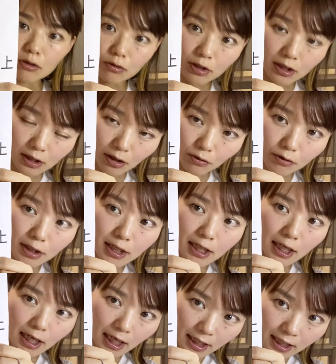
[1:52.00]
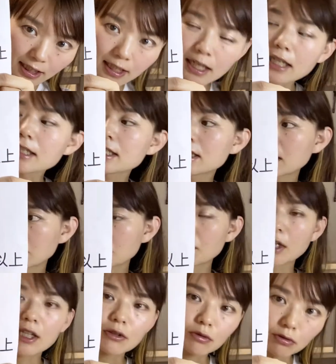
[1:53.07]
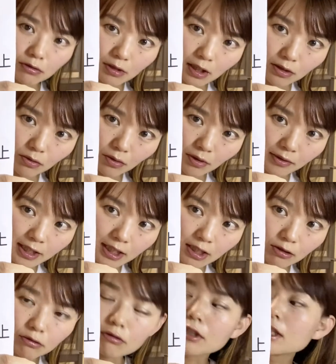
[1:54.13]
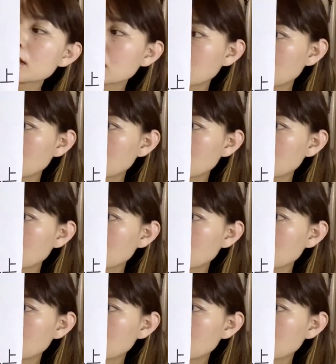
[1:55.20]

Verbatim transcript: 次ですね、売上に関しての該当するかどうかを聞いてくるんですけ